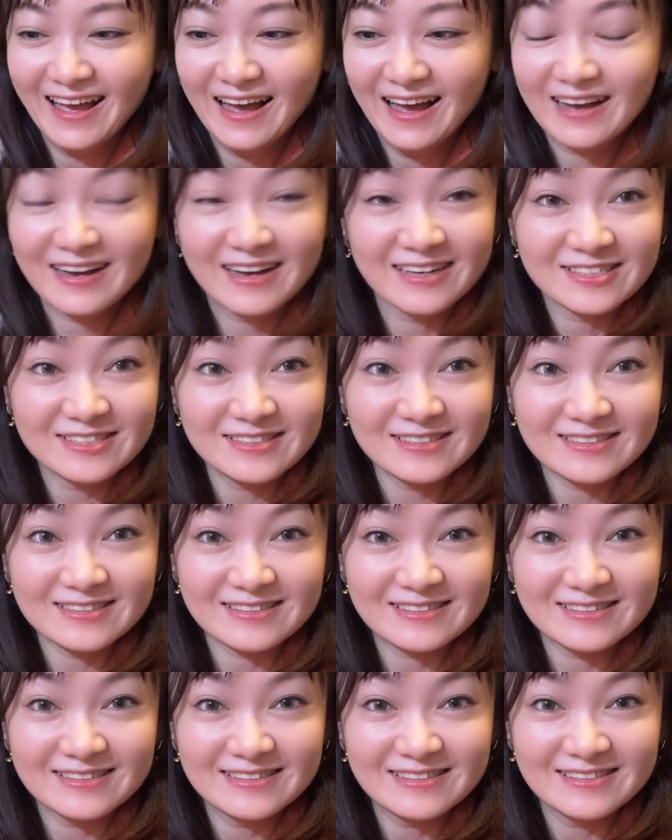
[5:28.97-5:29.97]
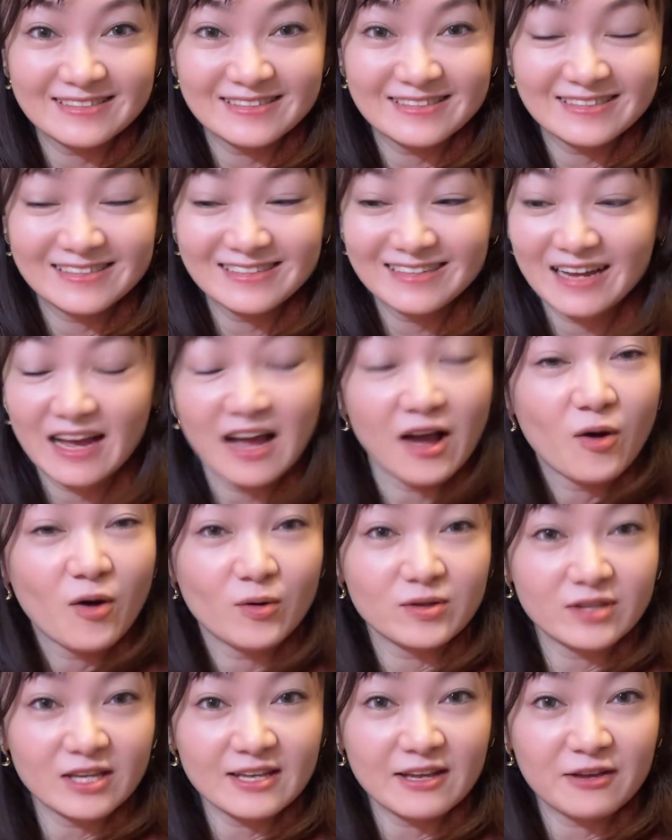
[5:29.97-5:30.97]
可是
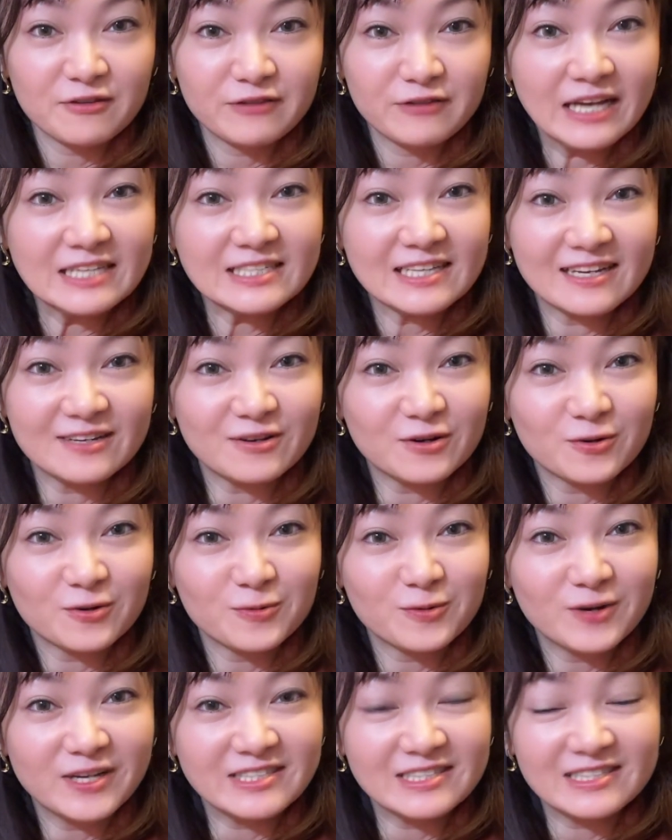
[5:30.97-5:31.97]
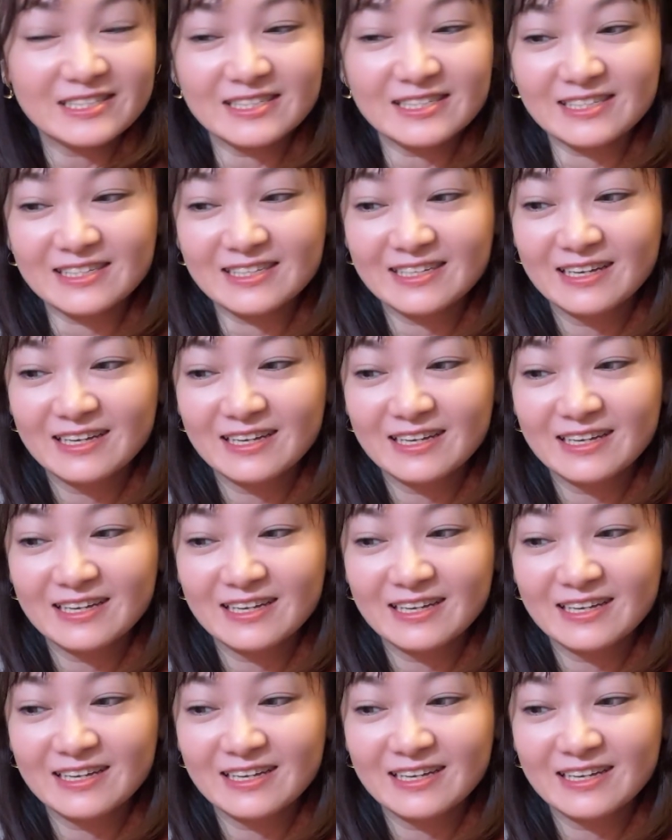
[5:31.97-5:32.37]
我那天发现有个问题，